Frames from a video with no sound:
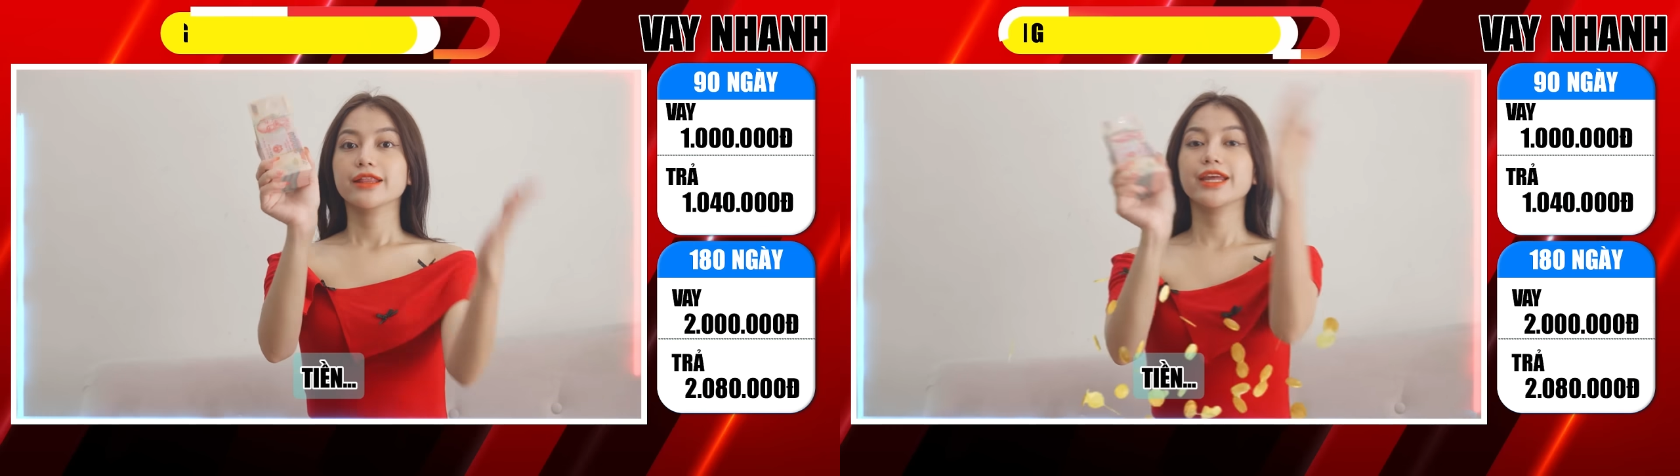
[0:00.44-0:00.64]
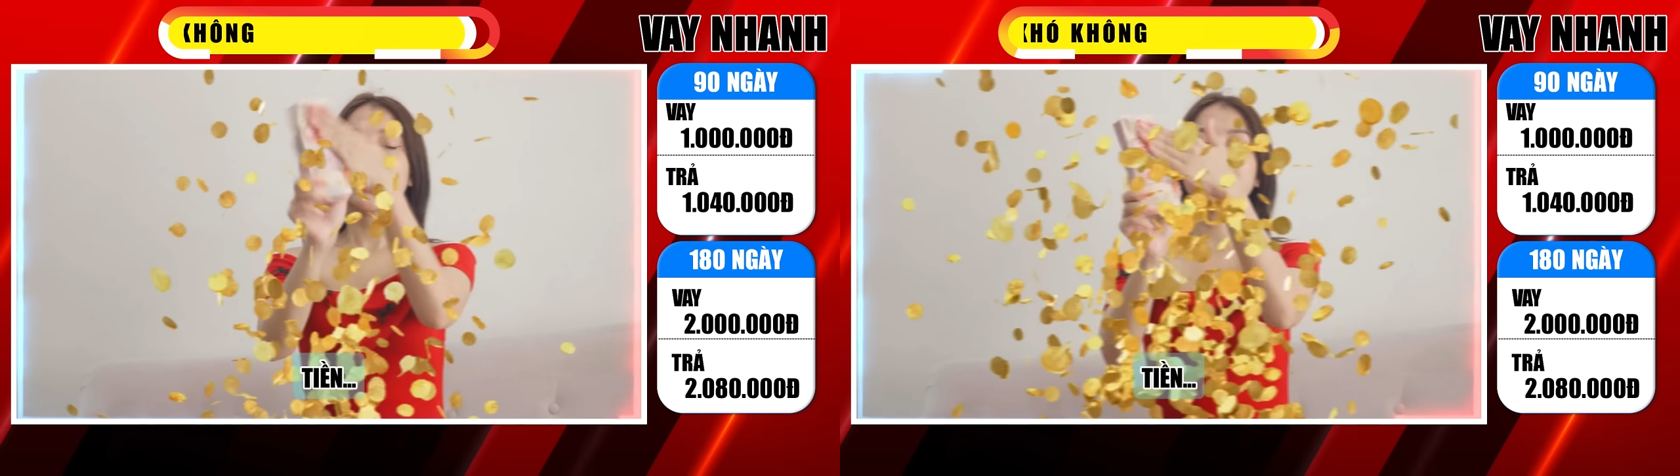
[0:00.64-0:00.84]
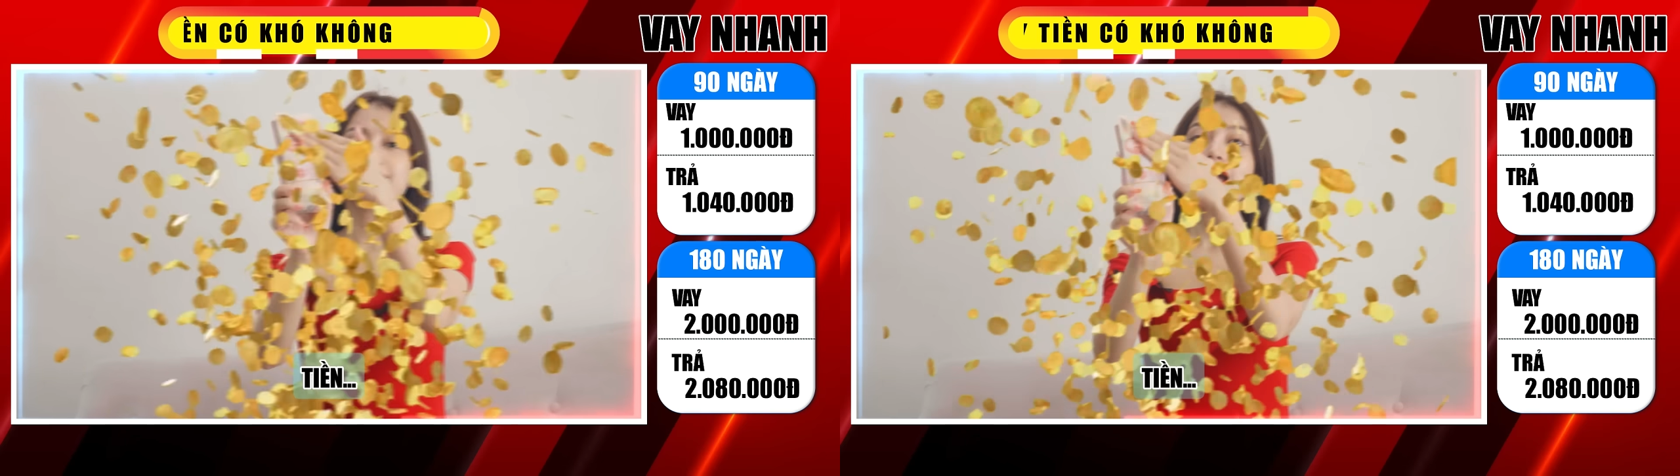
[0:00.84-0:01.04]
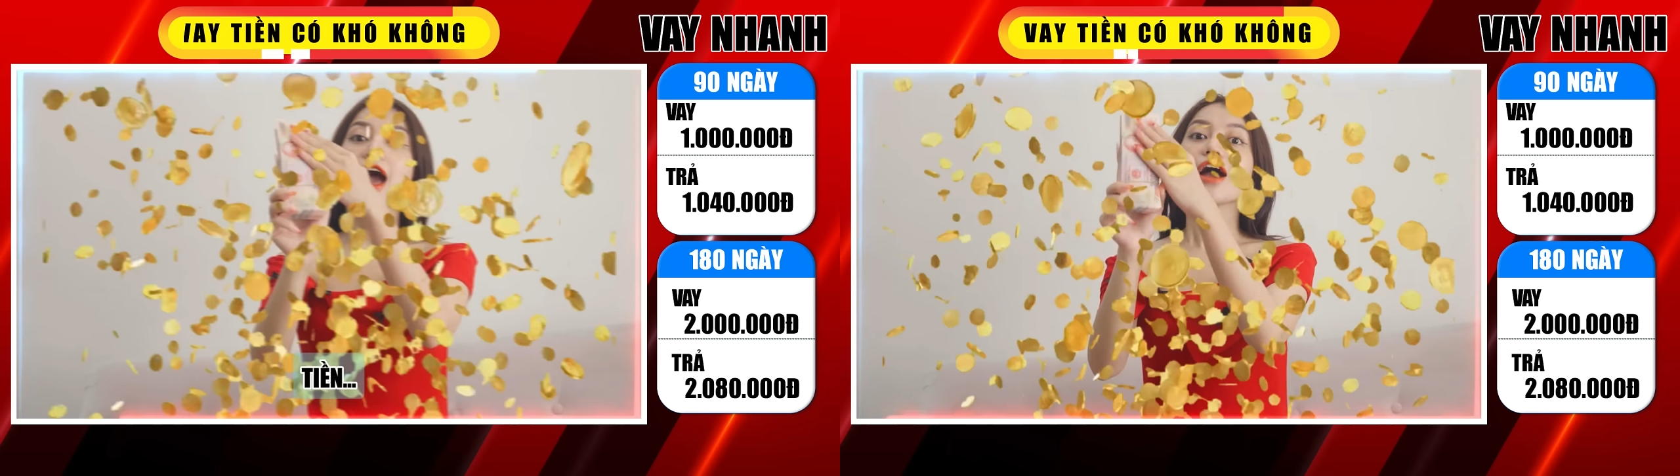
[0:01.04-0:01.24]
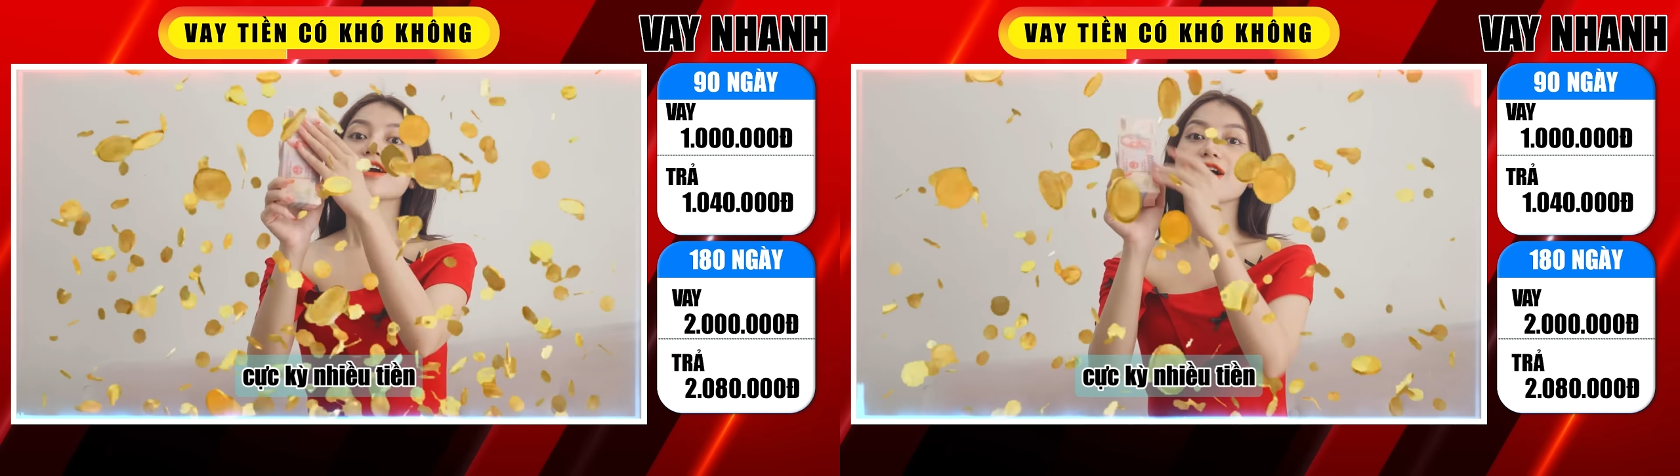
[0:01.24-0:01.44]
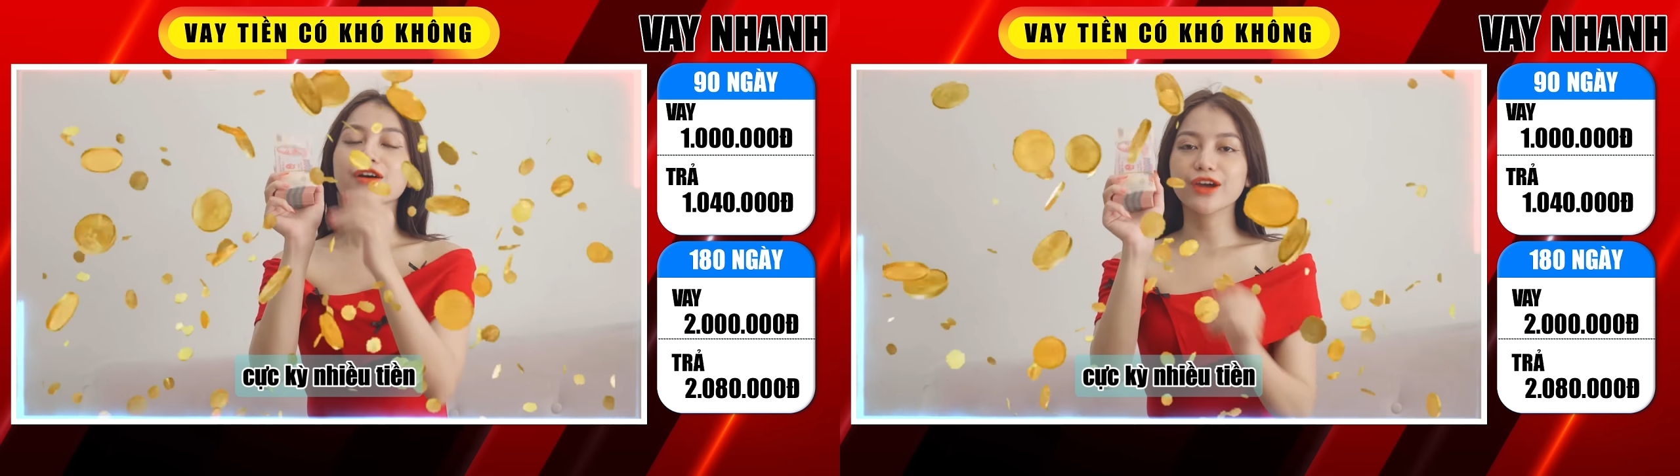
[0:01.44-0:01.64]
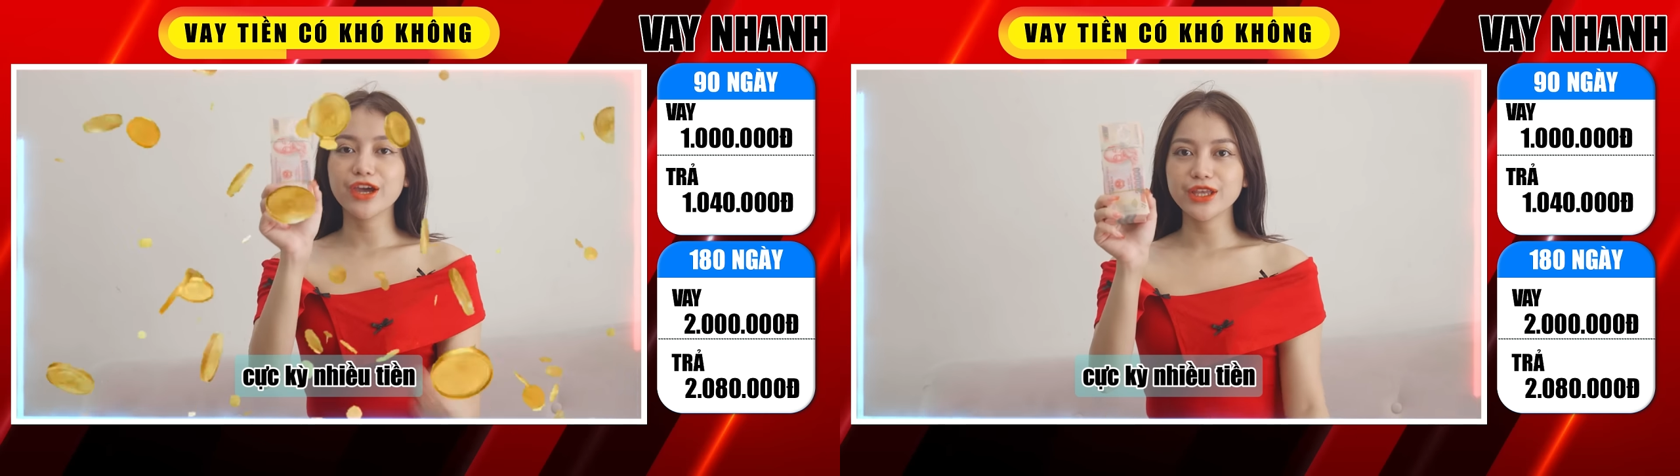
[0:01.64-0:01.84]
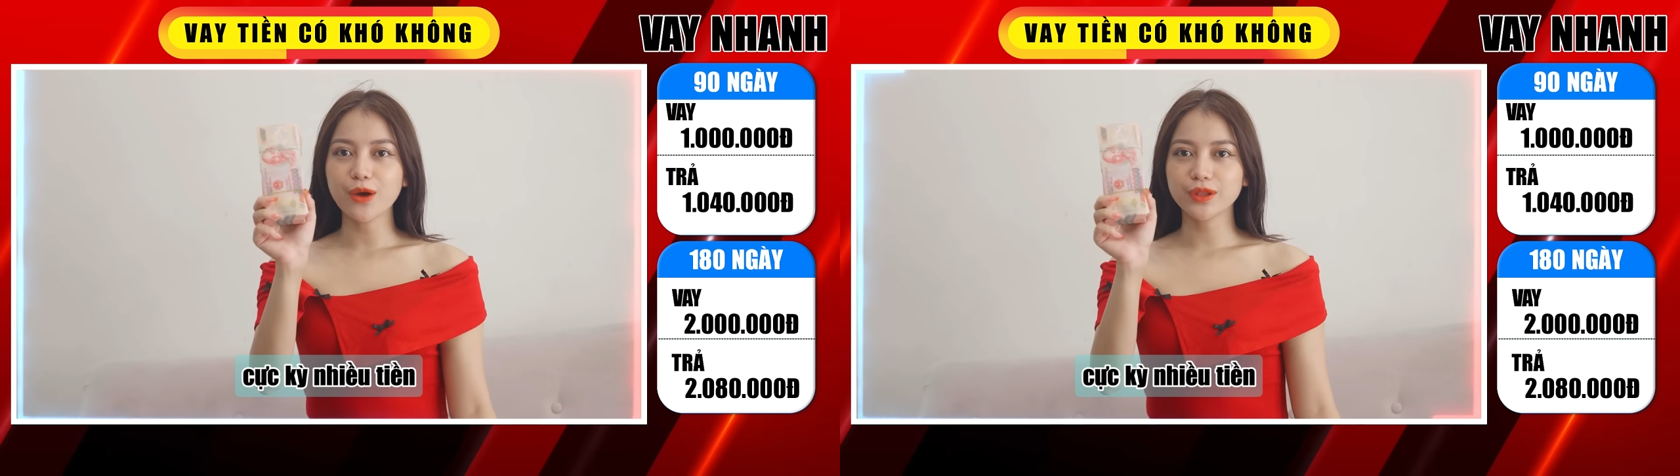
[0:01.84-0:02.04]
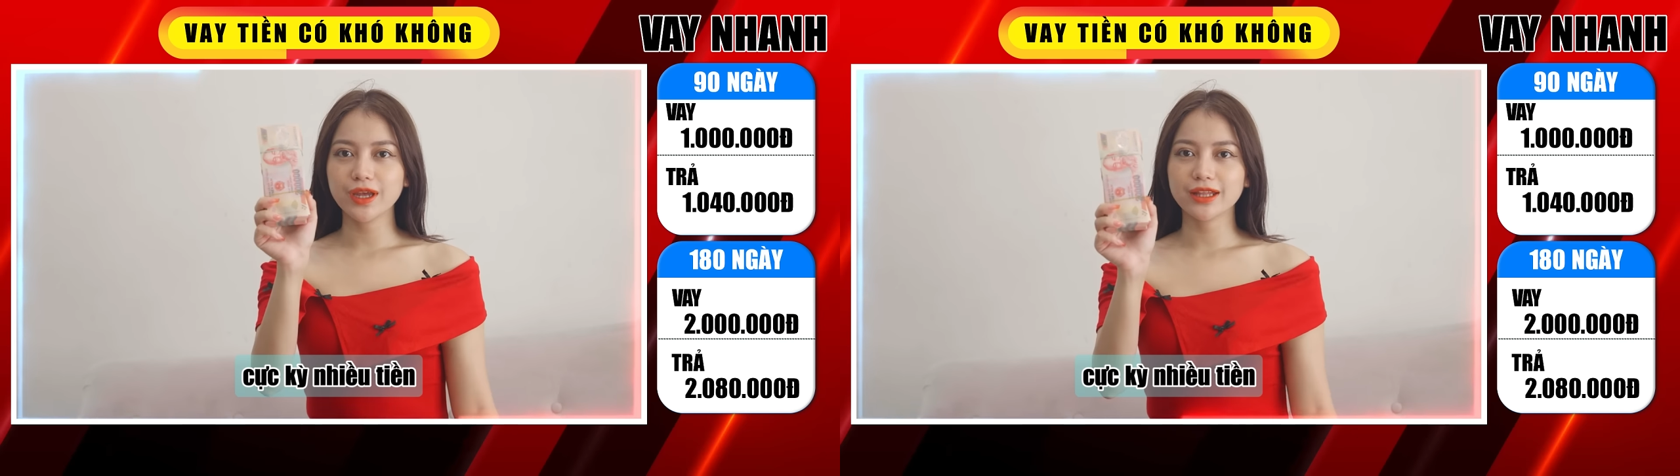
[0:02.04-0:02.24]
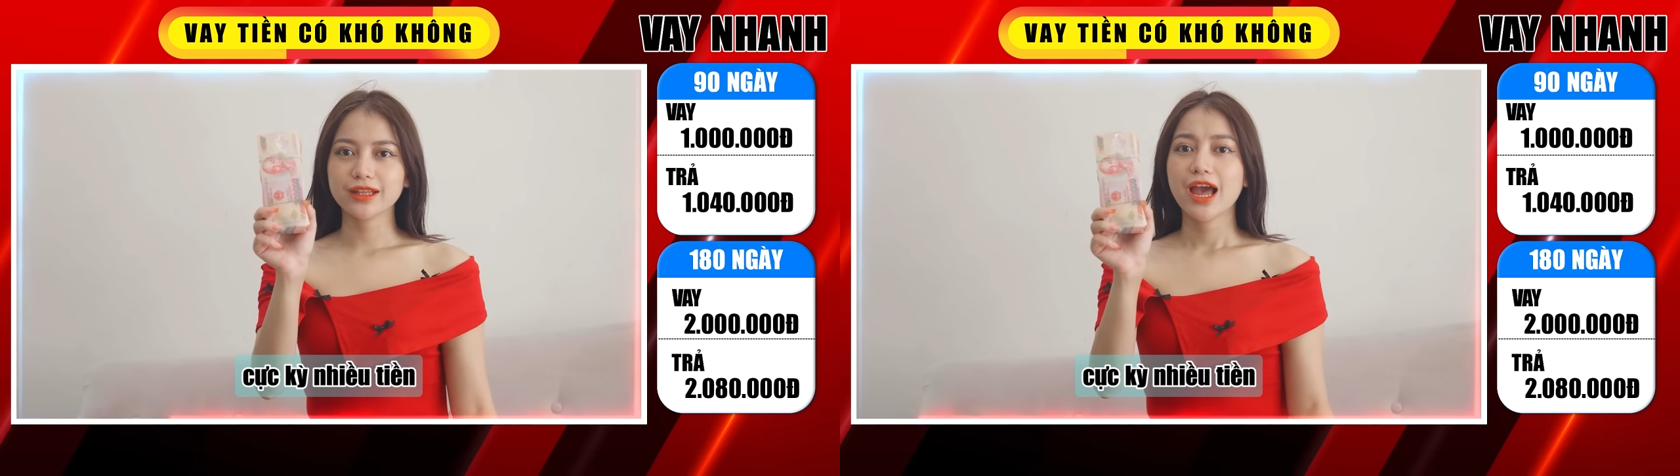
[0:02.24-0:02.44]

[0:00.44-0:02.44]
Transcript: tiền Cực kỳ nhiều tiền